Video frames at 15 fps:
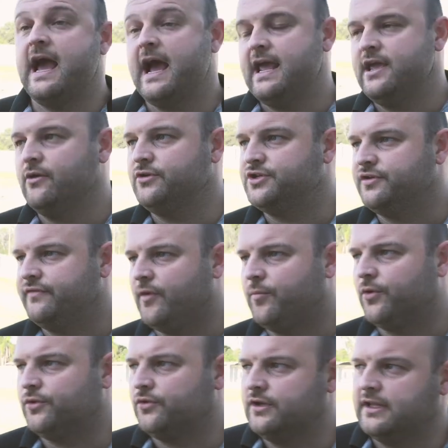aí eu tive a
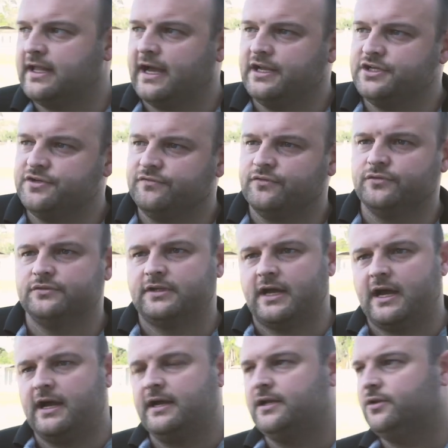oportunidade de
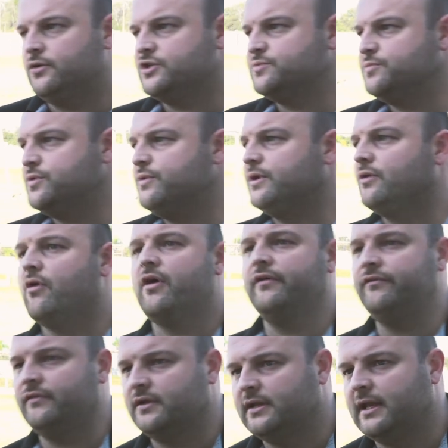voltar em
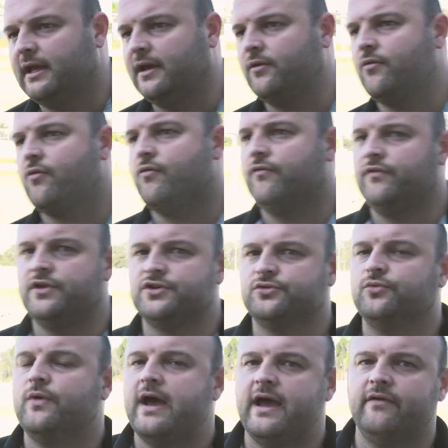2009, né, com o convite
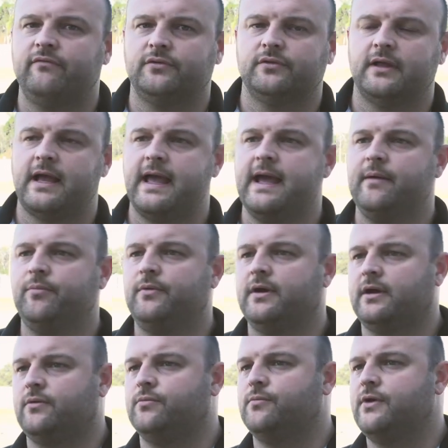do Everton na época,
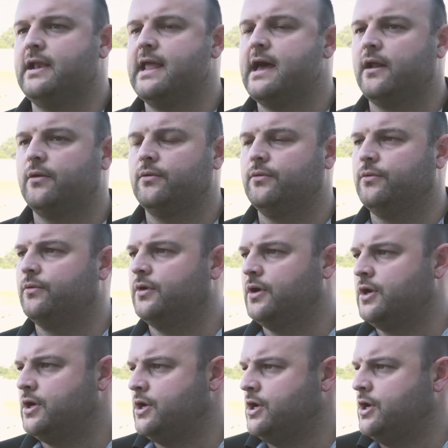como ele era o,
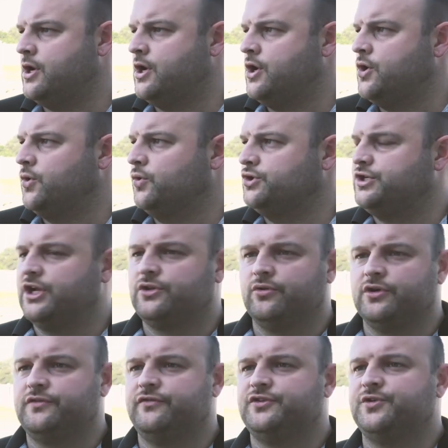o
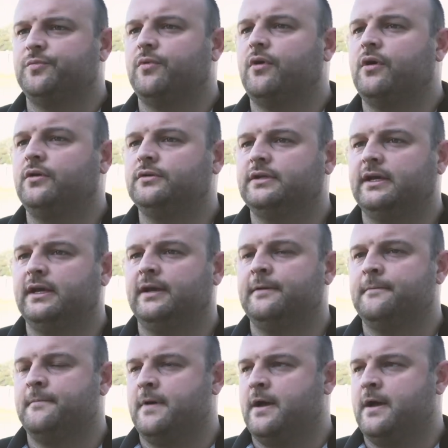diretor de futebol, né.